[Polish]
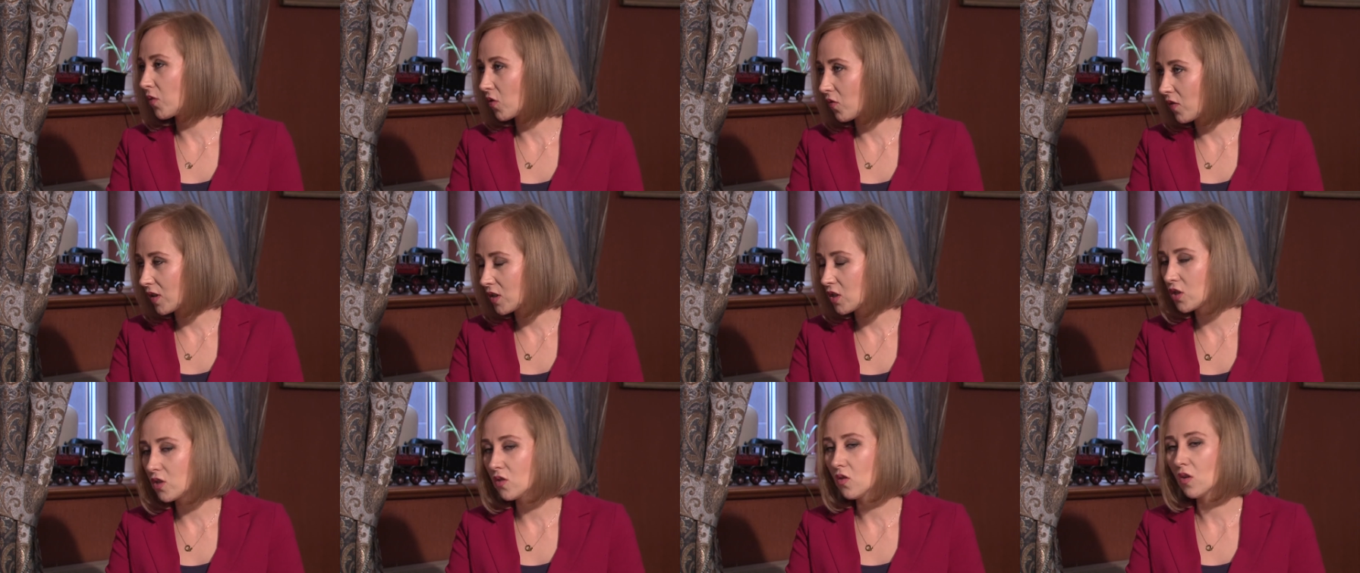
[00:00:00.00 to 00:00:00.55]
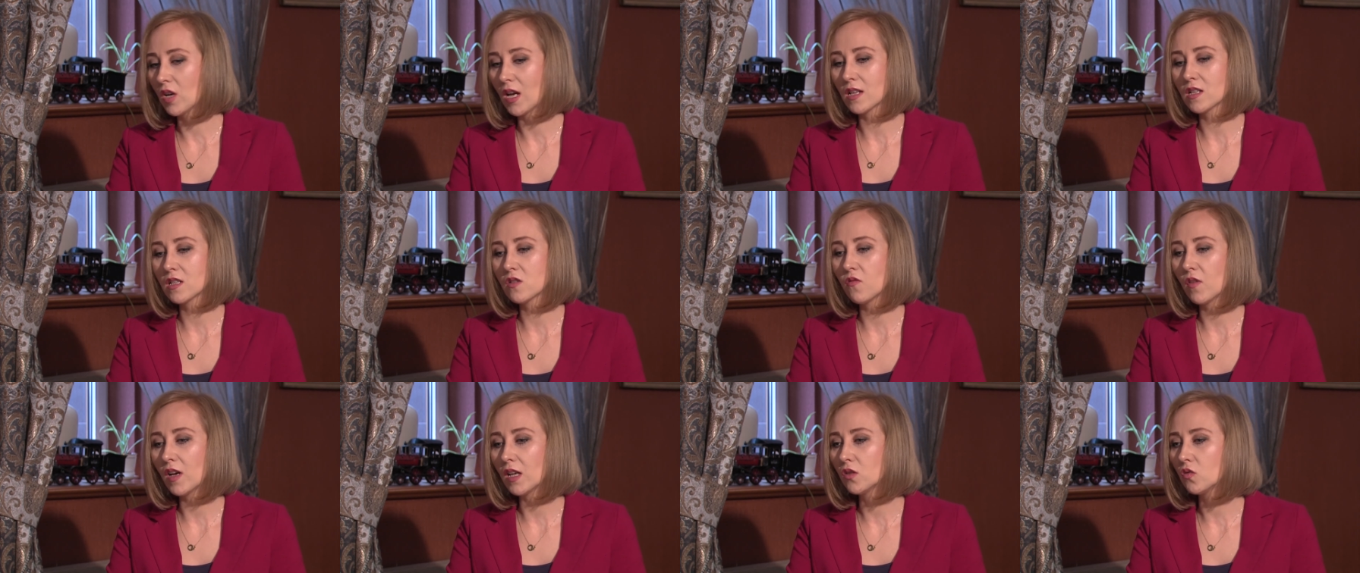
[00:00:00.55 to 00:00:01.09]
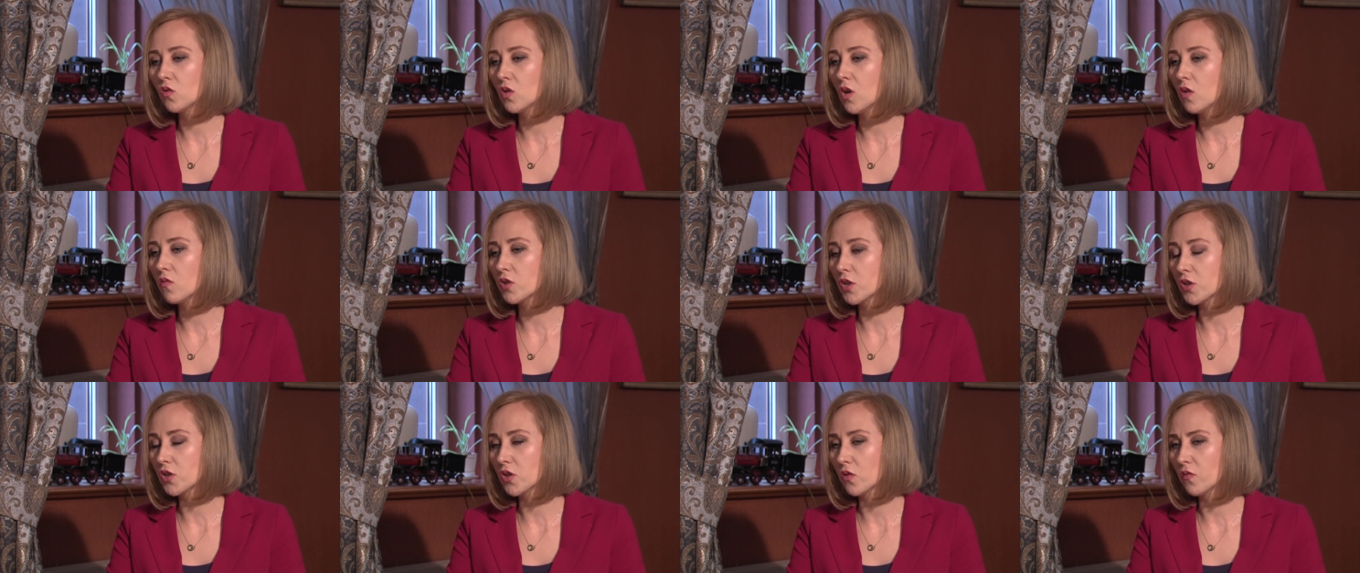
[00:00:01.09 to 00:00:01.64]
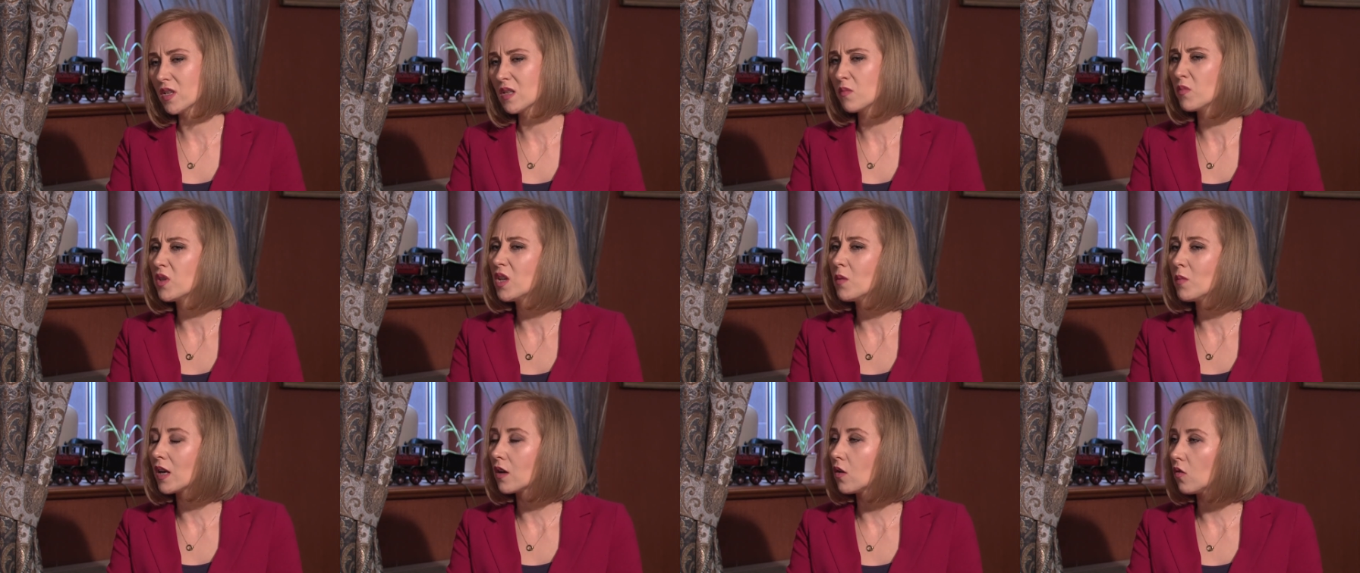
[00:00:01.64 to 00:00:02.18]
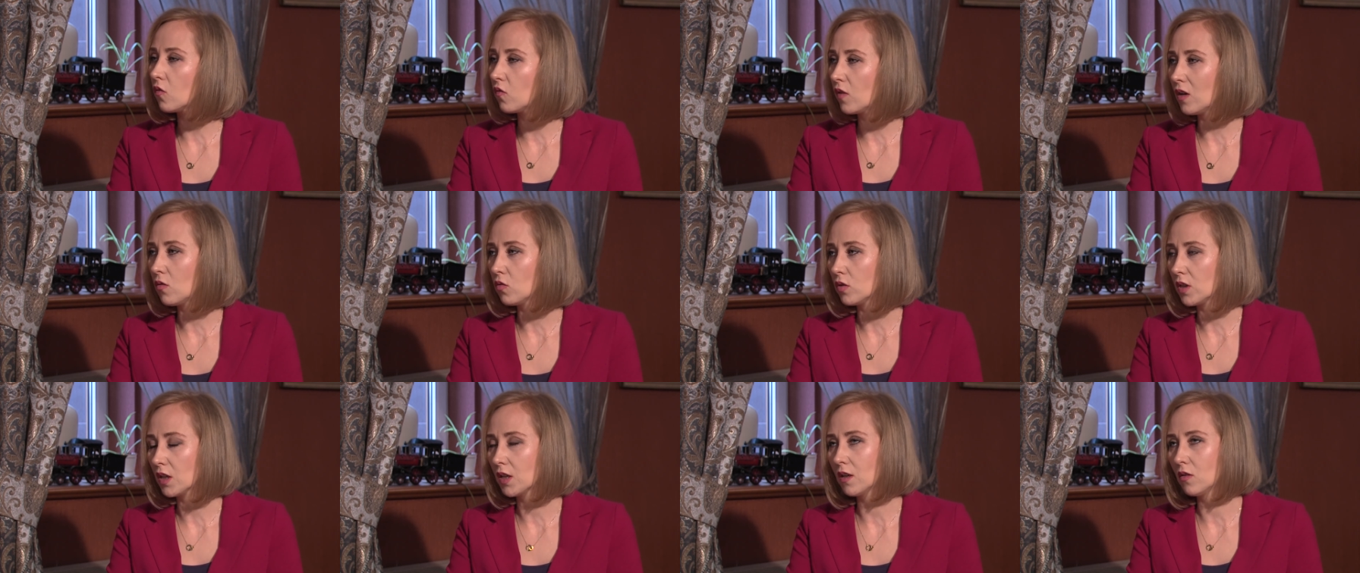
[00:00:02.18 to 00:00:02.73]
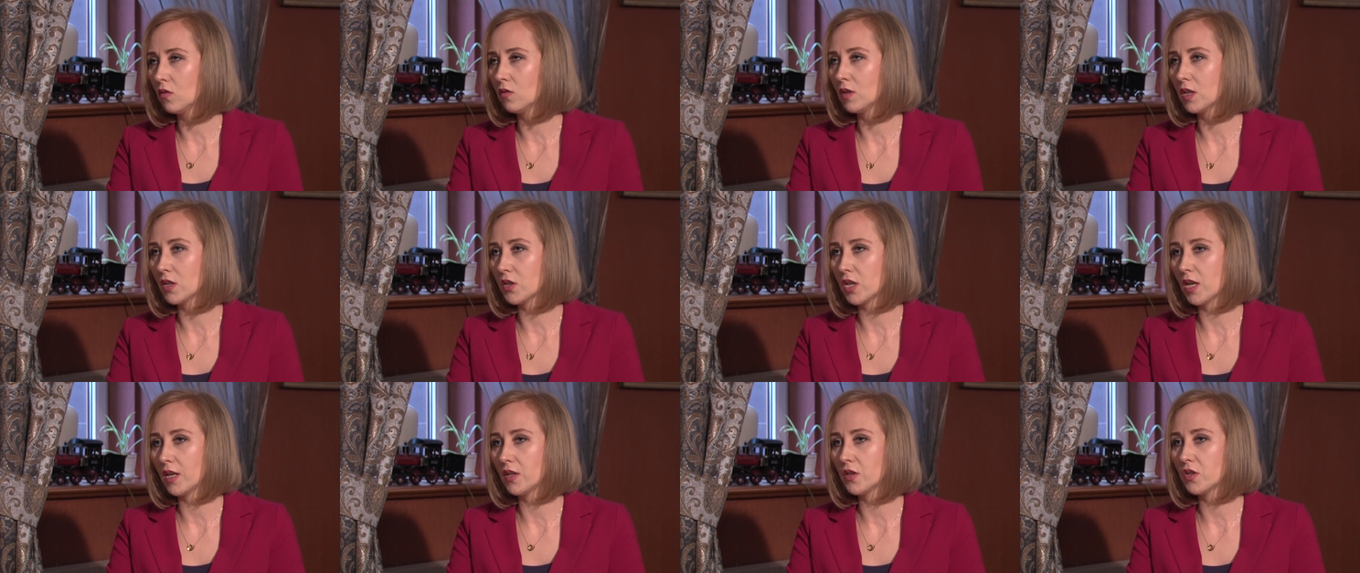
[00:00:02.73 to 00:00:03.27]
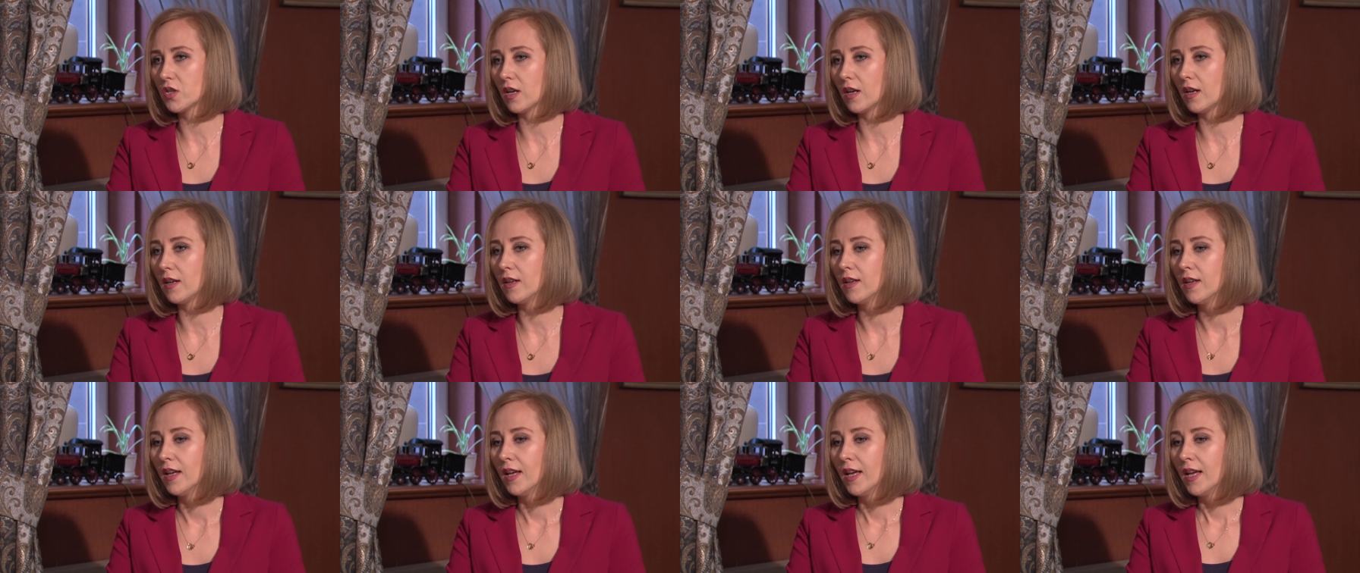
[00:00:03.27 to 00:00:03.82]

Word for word: prowadzić doradztwa, a drugą rzeczą jest, mnie brakowało takiego narzędzia